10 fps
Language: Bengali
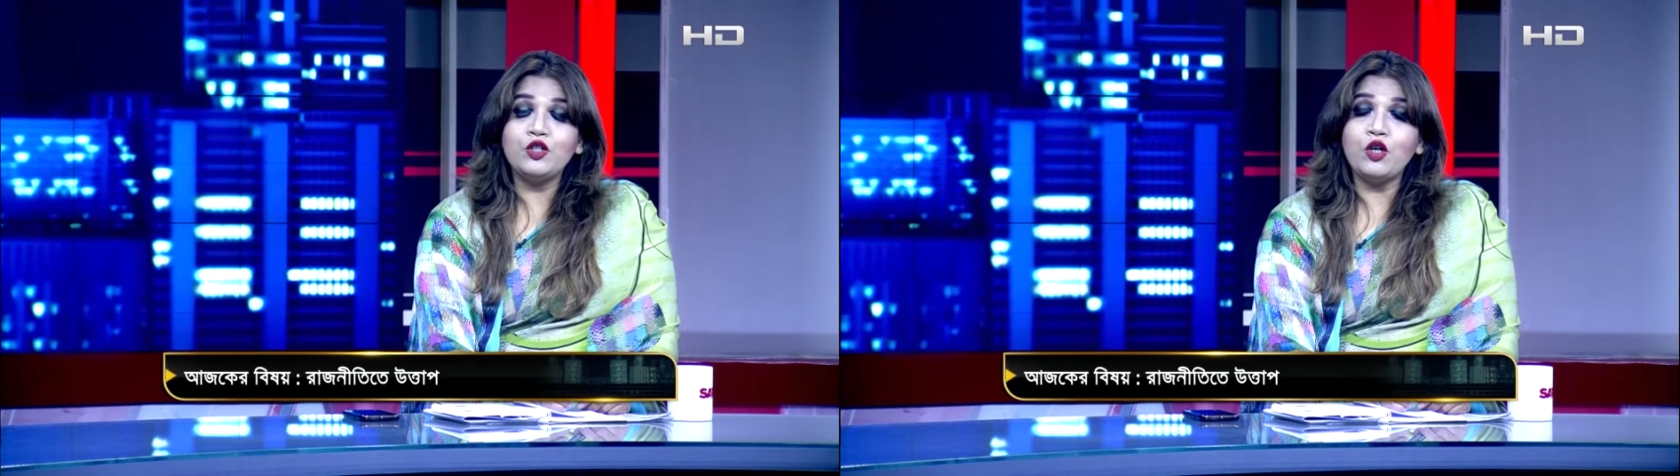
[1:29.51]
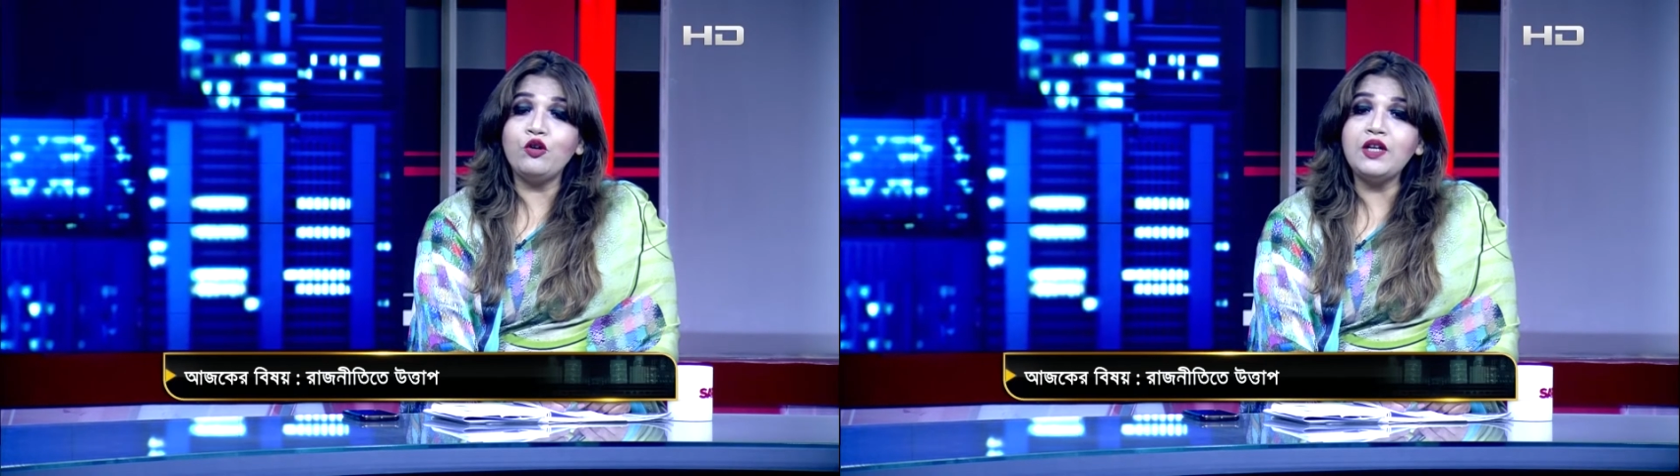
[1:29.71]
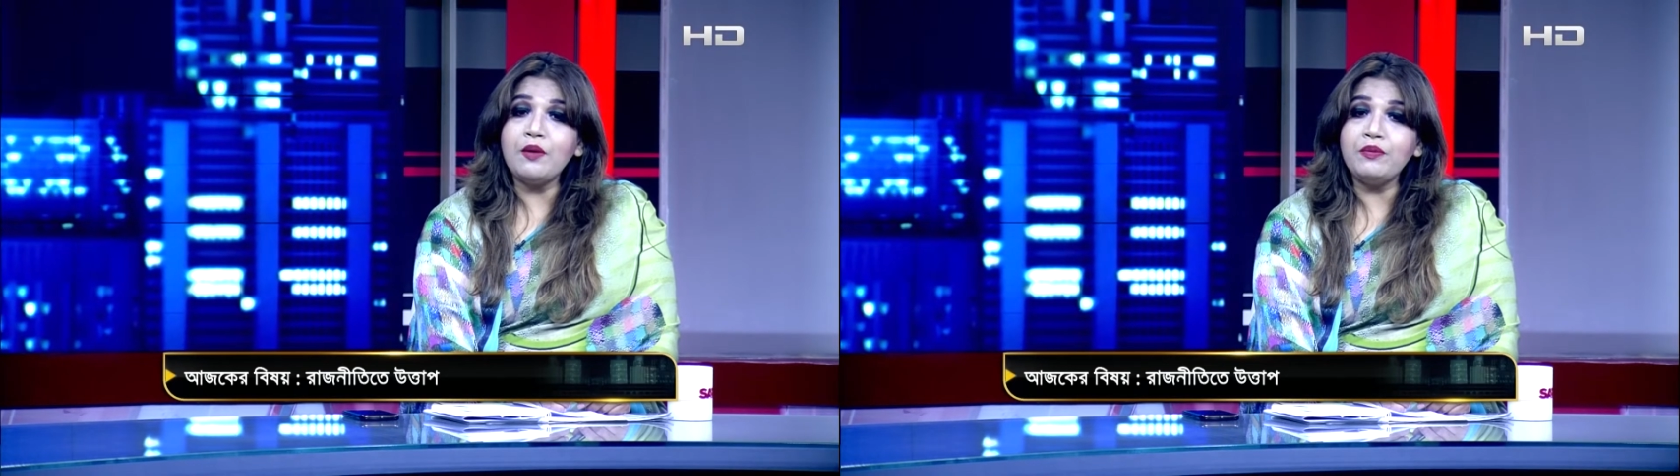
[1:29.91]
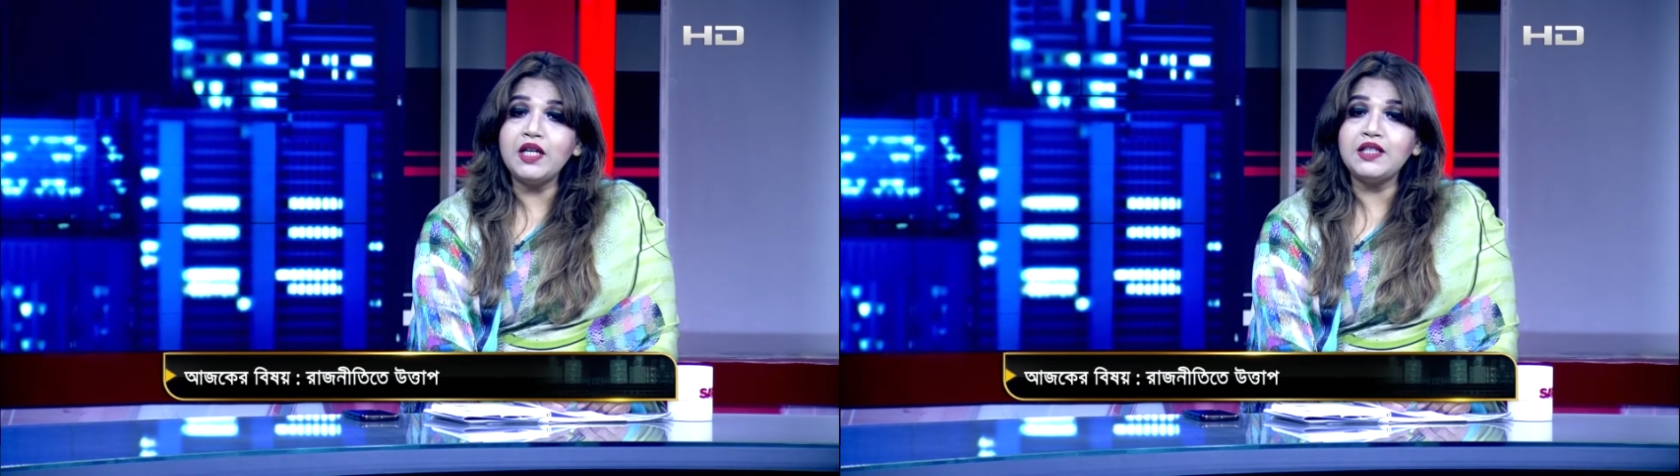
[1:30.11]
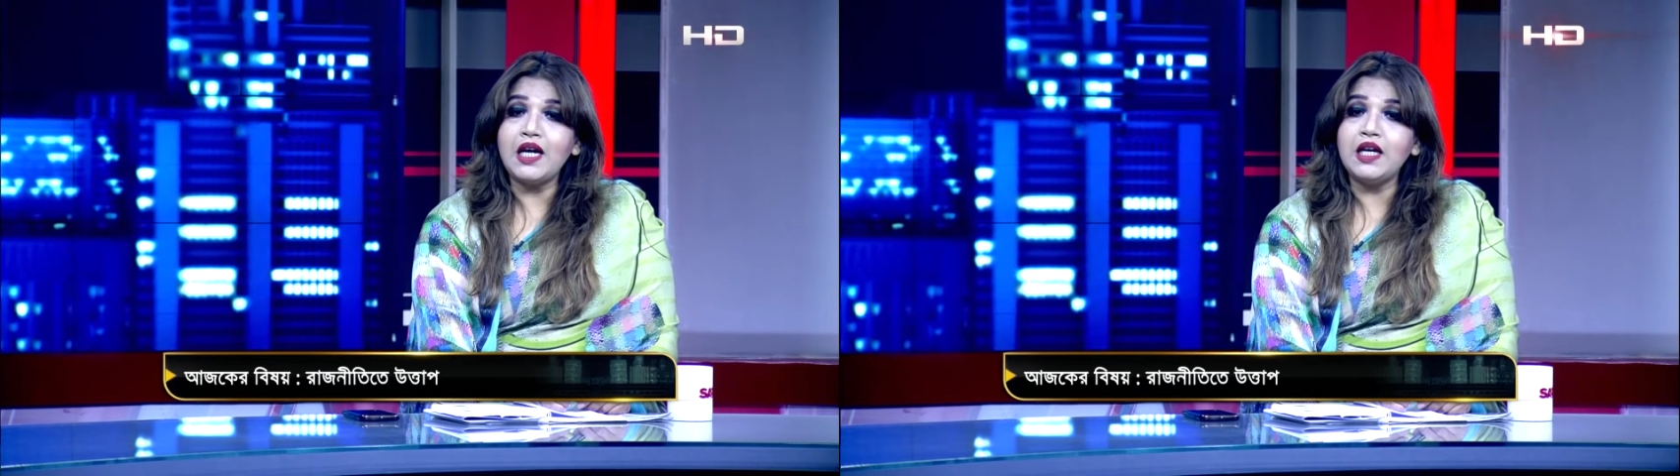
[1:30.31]
যখন আমরা
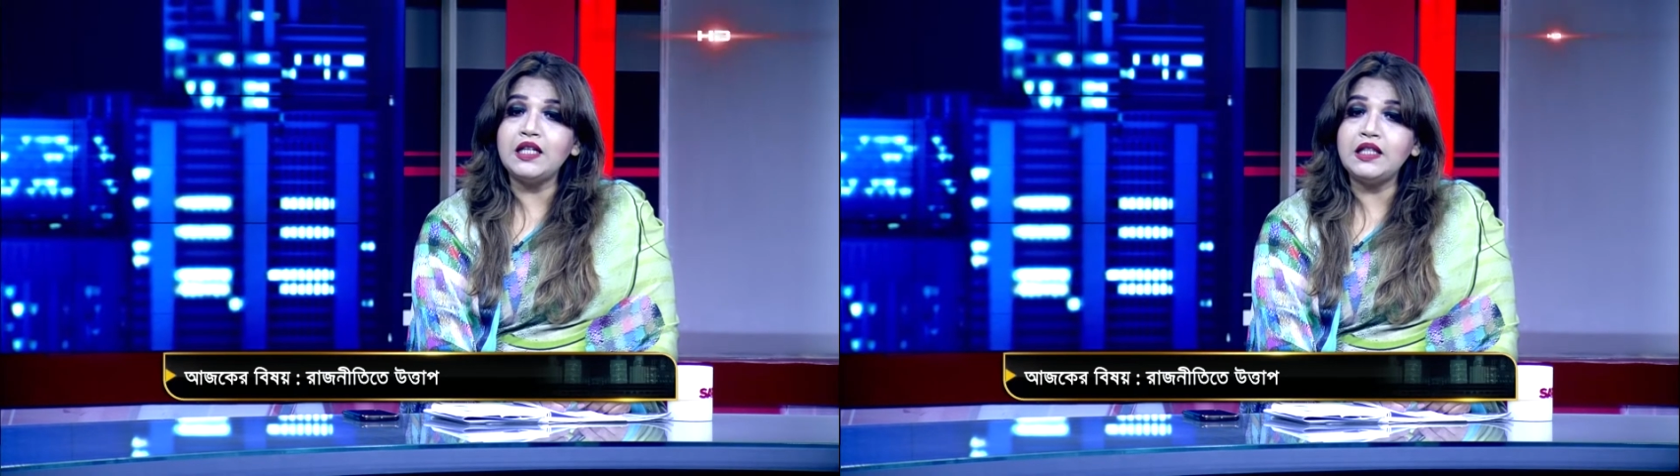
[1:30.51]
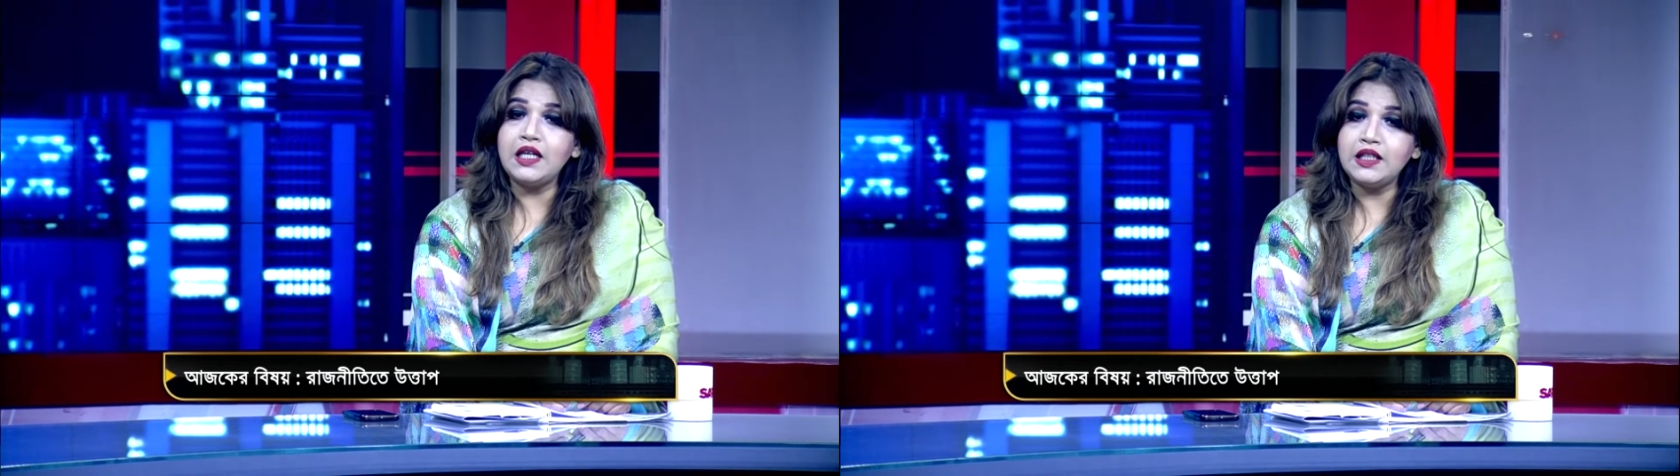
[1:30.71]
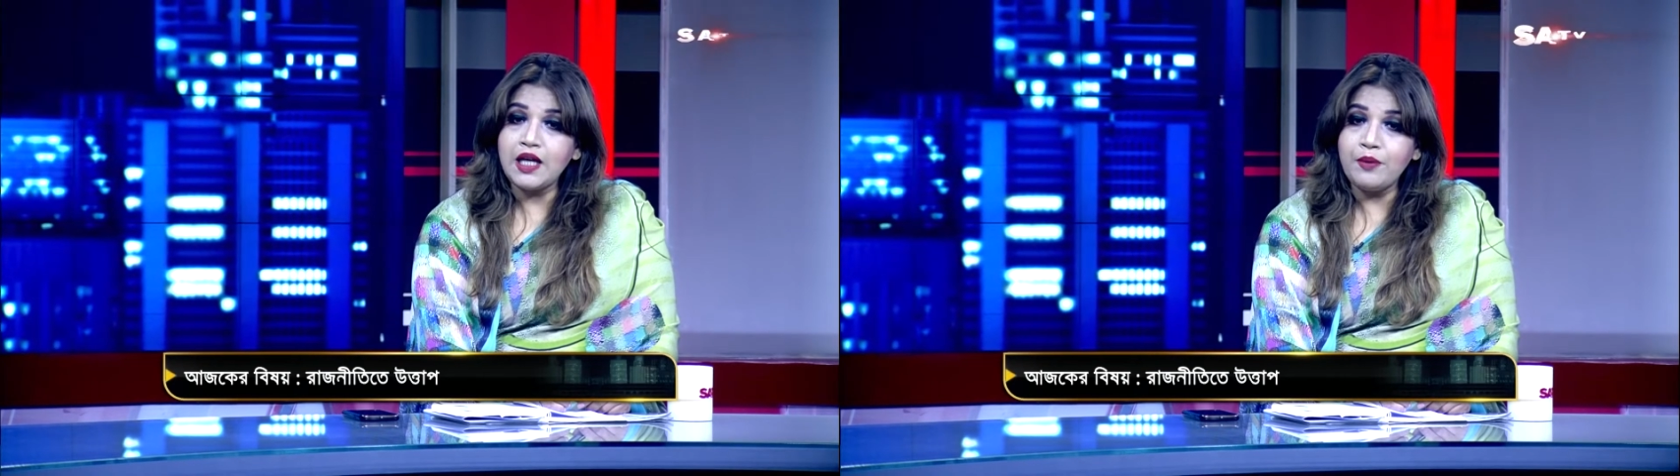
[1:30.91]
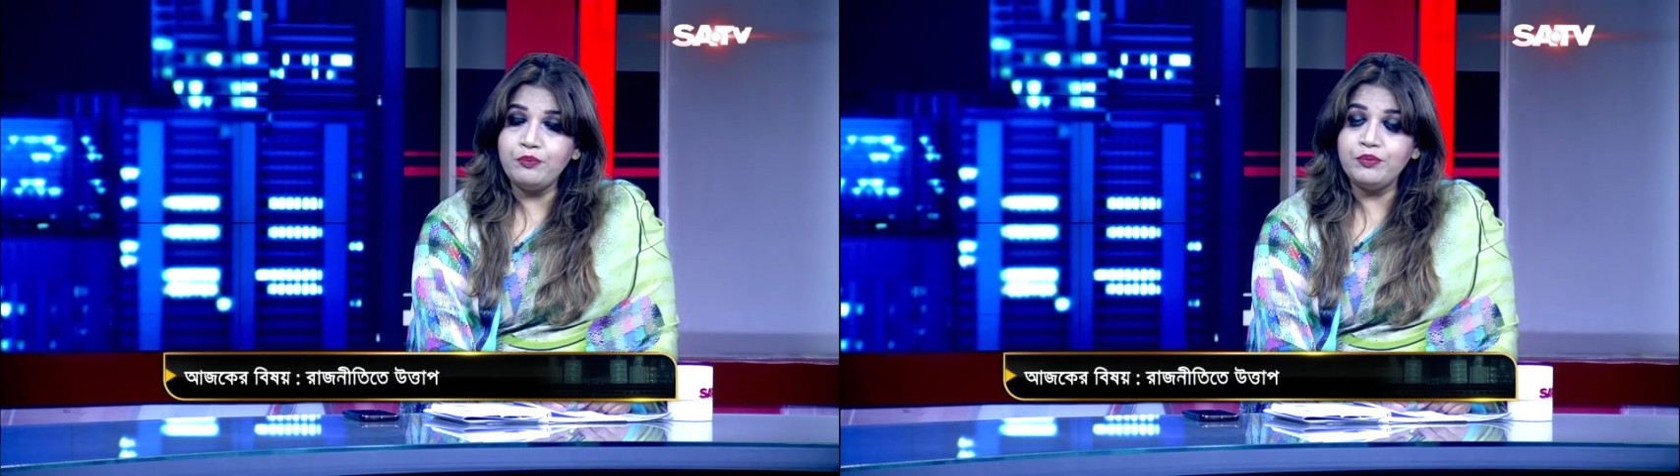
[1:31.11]
জ্বালানি তেলের দাম